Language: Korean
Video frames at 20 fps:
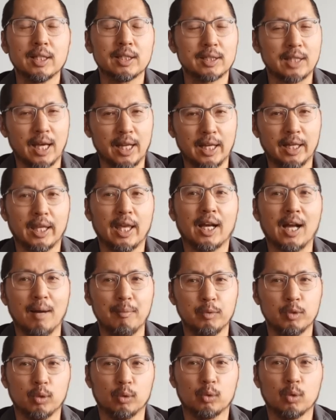사랑의
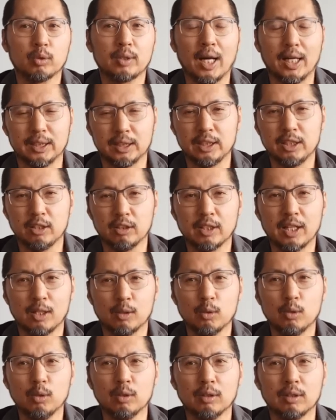감정도 다시
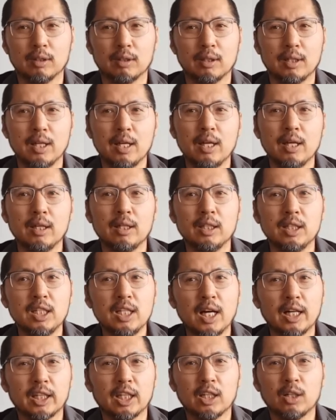일어나고
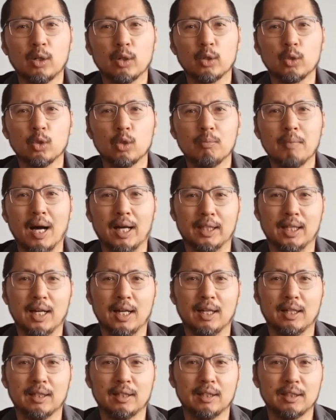이야기거리도
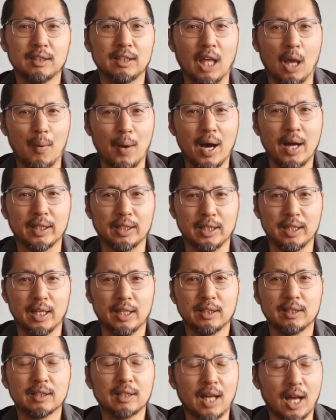많아
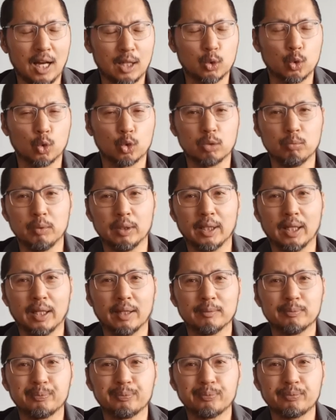대화하기엔 딱 좋습니다.
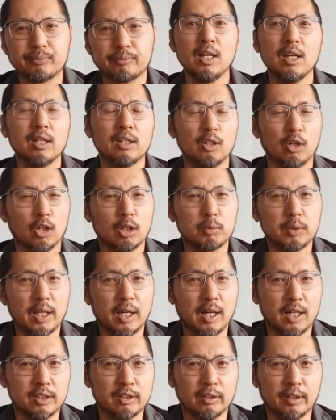
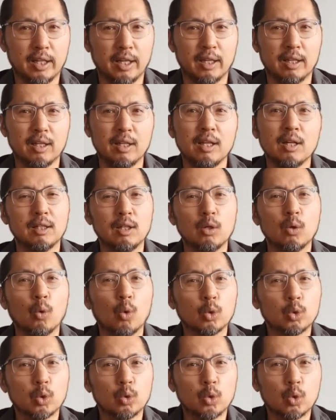여러분의 가정에
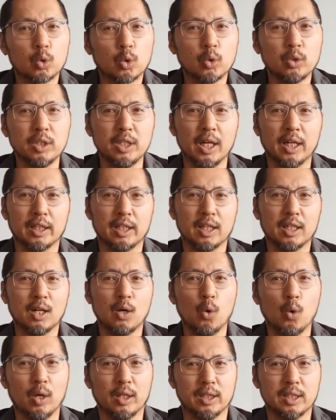오손도손
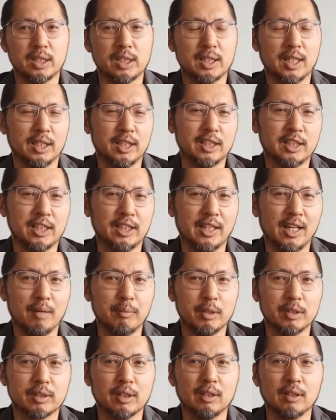이야기가 오가는 시간을
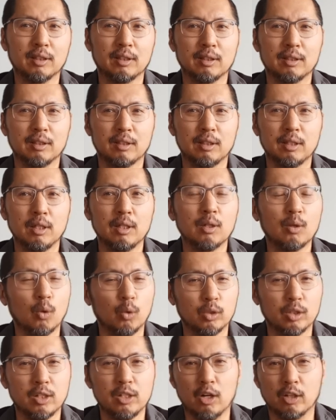기대하면서
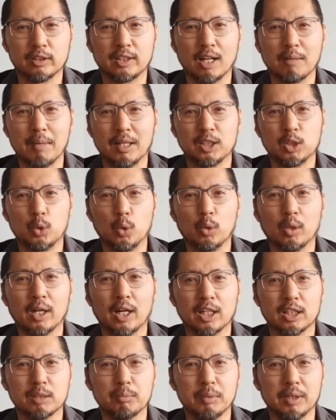오늘 영상
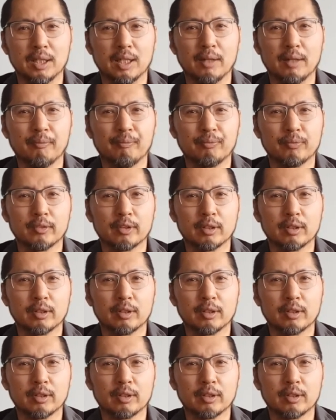마치도록 하겠습니다.